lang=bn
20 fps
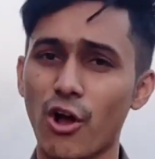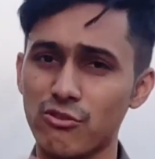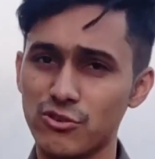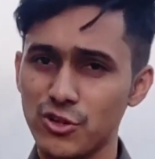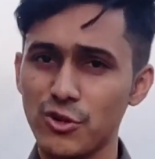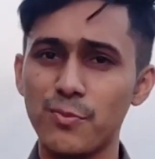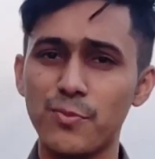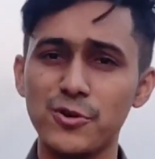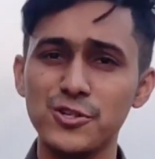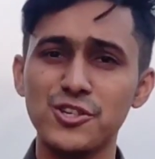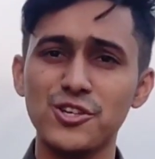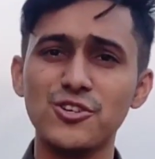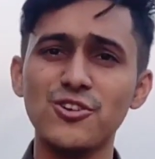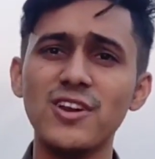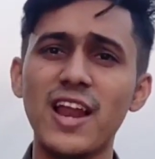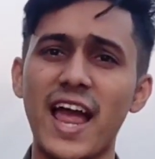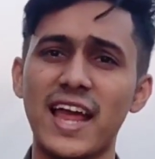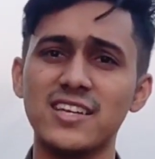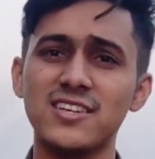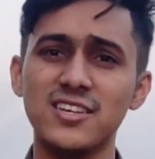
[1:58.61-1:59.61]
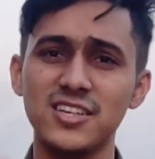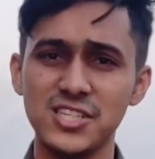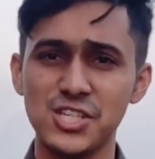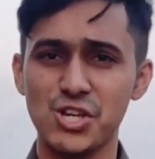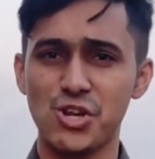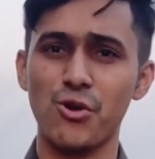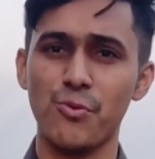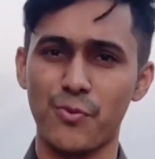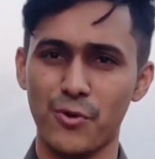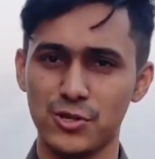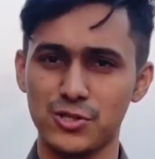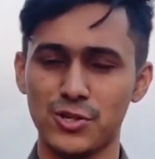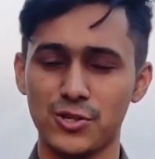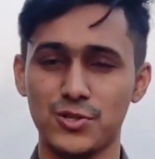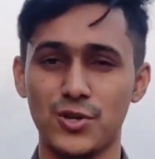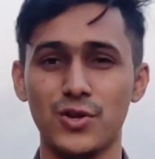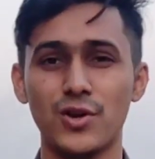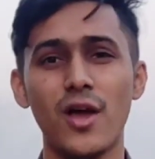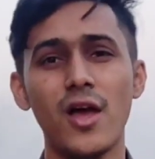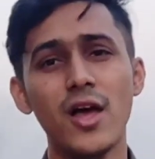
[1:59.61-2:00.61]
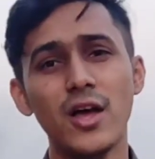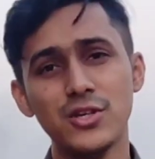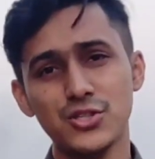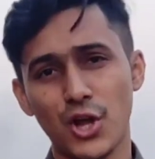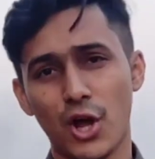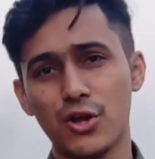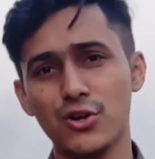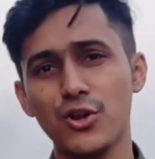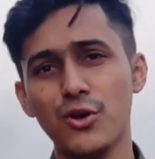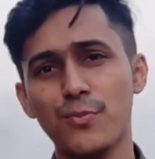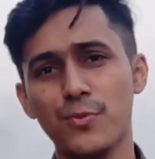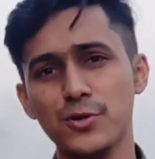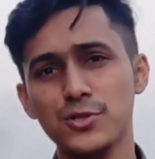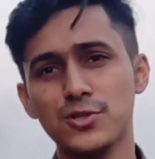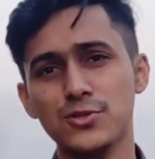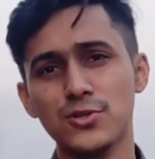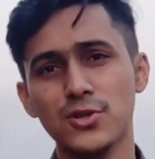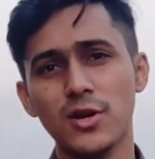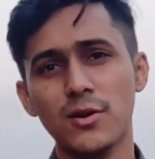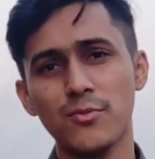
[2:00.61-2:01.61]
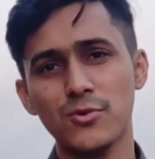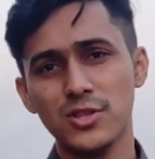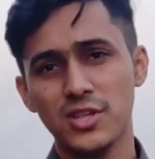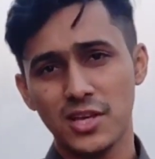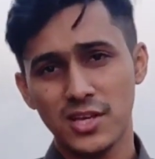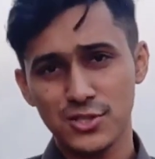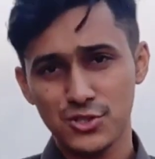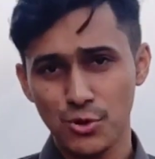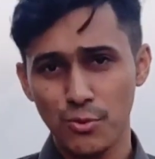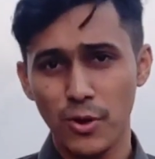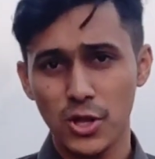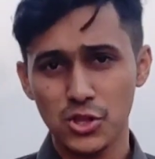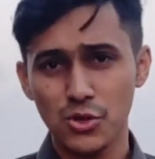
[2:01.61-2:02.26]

সক্রিয় পরিশোষণ আর একটি নিষ্ক্রিয় পরিশোষণ সক্রিয় পরিশোষণের মধ্যে কিছু